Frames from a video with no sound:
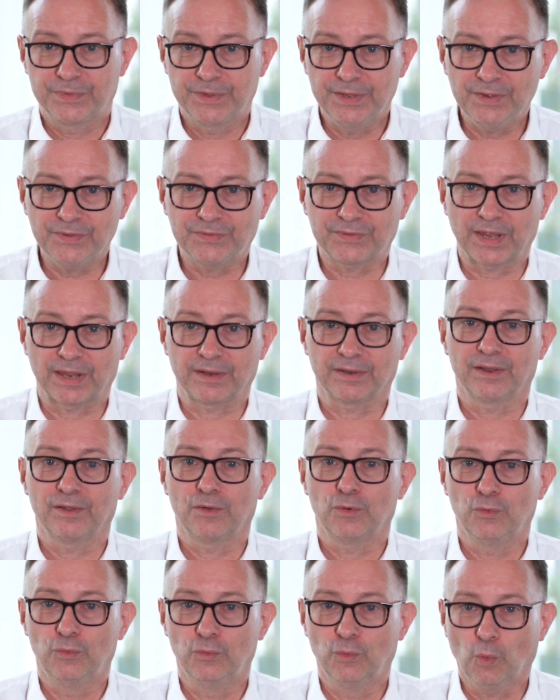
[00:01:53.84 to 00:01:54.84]

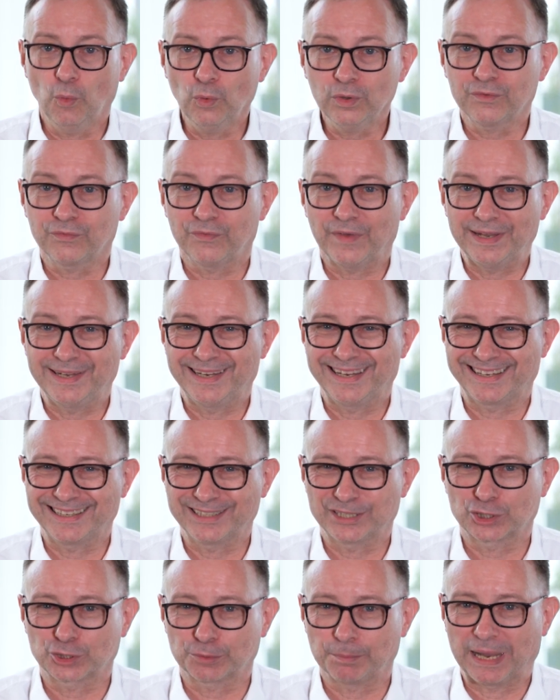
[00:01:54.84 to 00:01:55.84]
Diesen
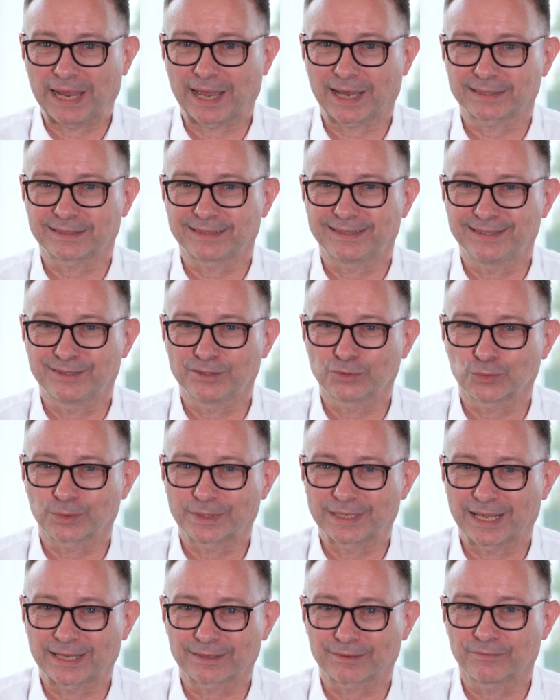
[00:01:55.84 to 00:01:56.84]
notwendigen Schmerz, diesen
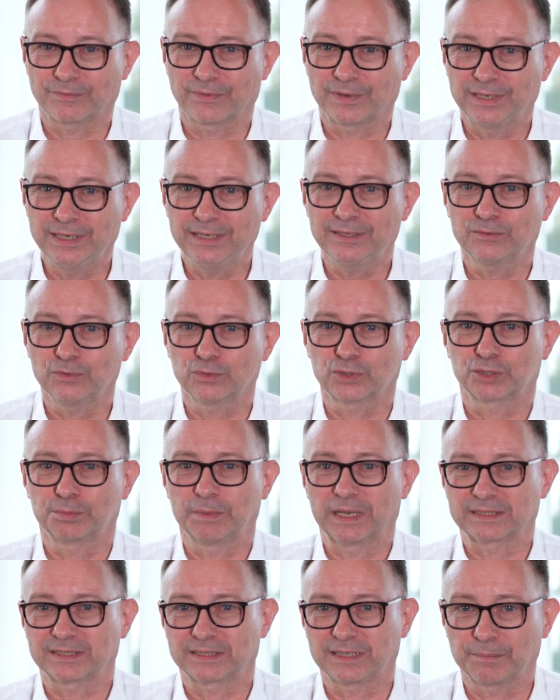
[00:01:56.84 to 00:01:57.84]
sogenannten
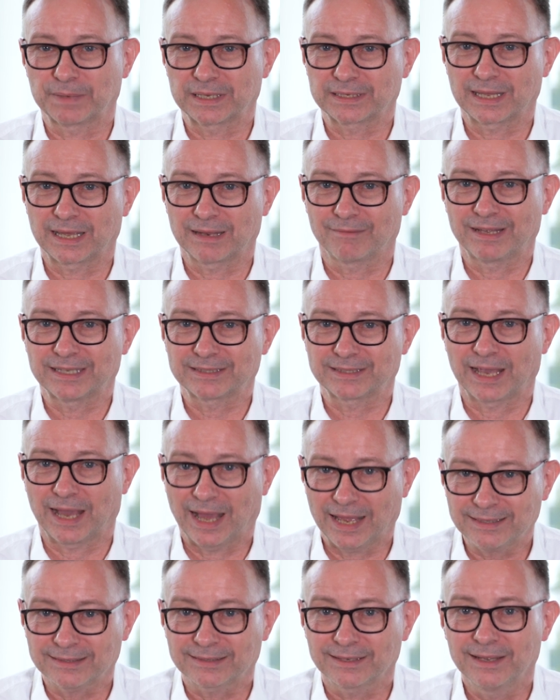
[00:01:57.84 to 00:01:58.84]
Vernichtungsschmerz, den man
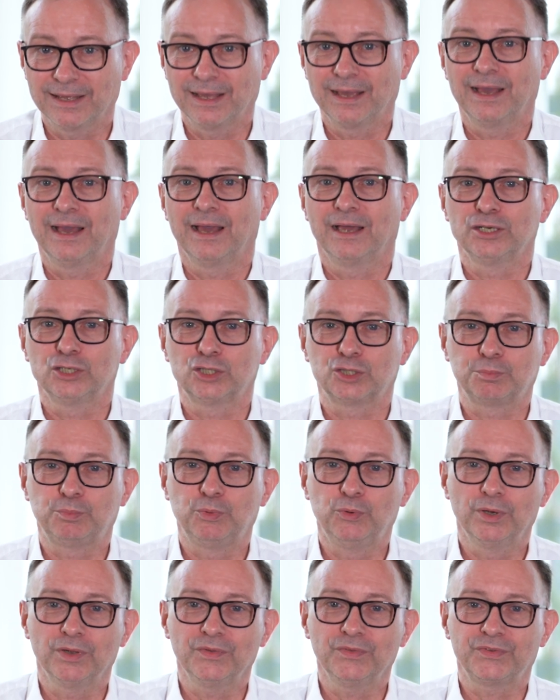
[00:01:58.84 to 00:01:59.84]
teilweise hat,
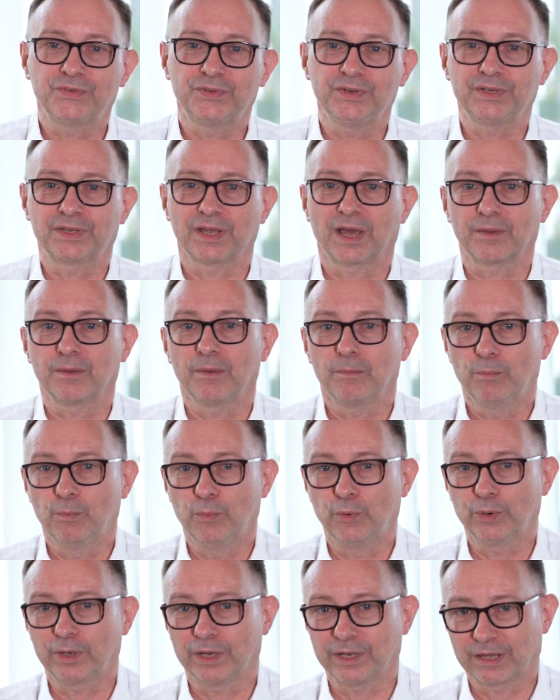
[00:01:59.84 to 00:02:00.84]
spüren sie dann
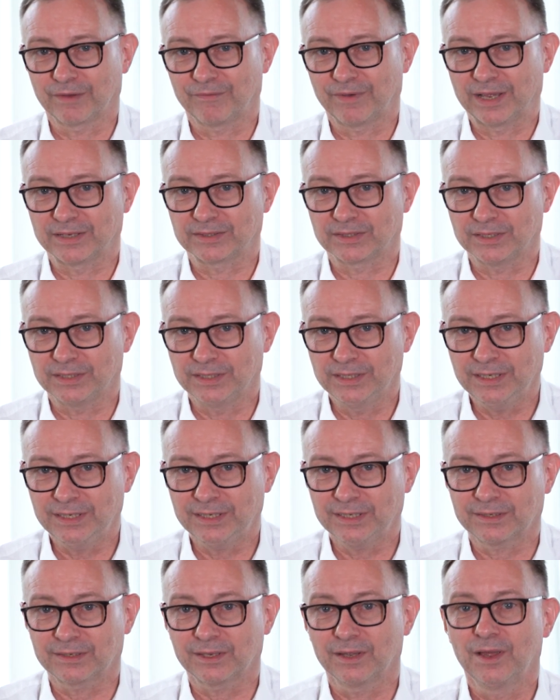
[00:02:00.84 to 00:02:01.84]
möglicherweise
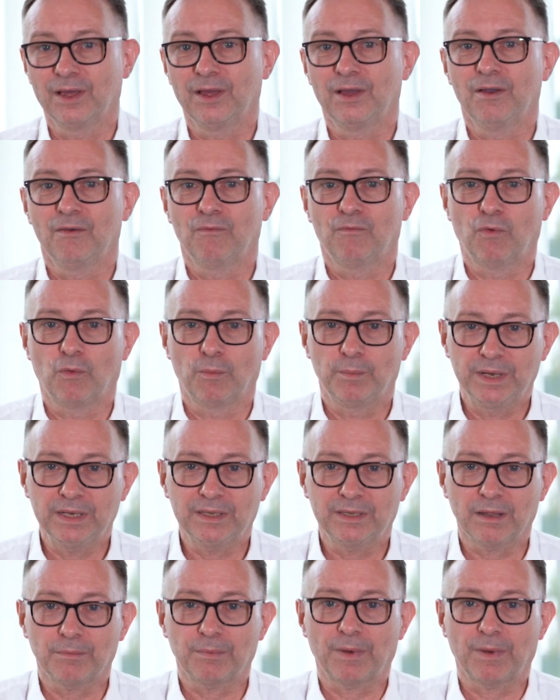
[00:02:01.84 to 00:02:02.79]
nicht, womit